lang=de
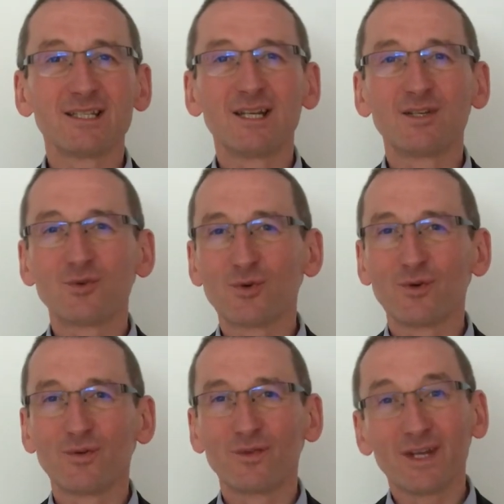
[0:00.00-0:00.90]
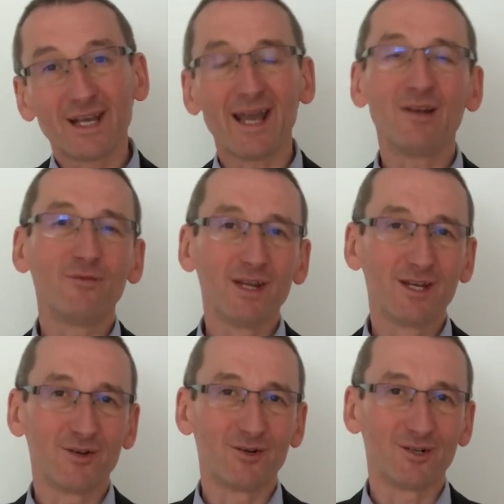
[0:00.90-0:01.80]
Sie zukünftig kein
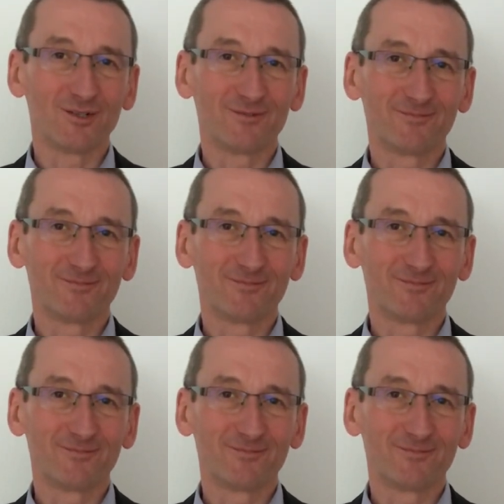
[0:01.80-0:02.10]
Video.